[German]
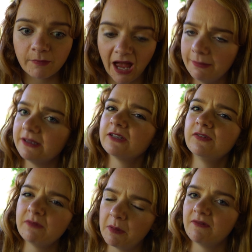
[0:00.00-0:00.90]
Aber es ist auf
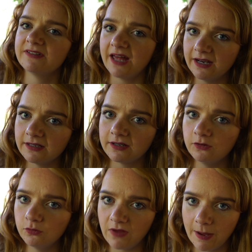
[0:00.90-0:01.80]
jeden Fall mal was
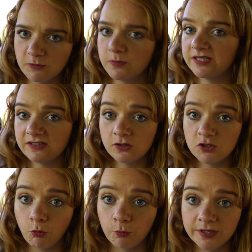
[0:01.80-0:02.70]
anderes und wir haben es bis jetzt noch
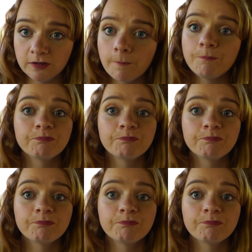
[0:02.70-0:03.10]
nicht probiert.